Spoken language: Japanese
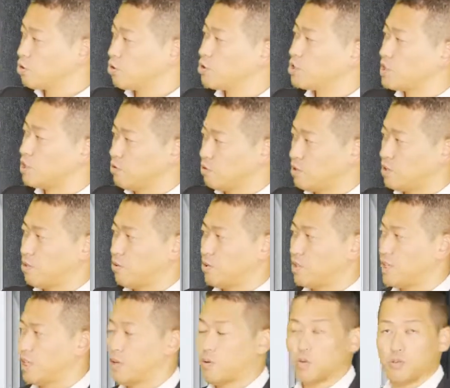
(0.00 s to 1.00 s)
調して言ってお
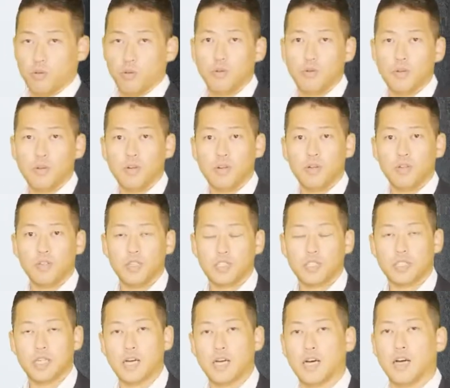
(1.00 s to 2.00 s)
きたいこと。で
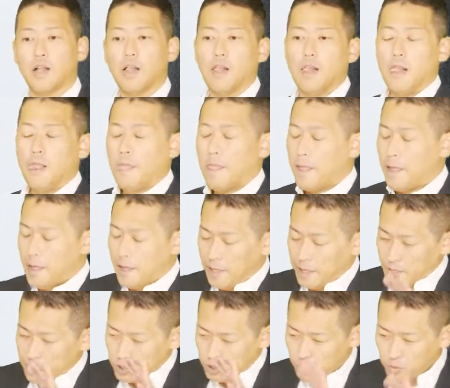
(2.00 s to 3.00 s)
すが、
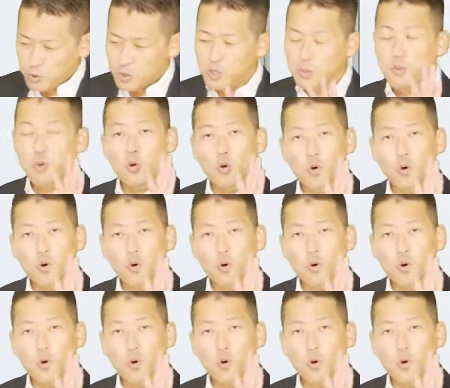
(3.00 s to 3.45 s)
そもそも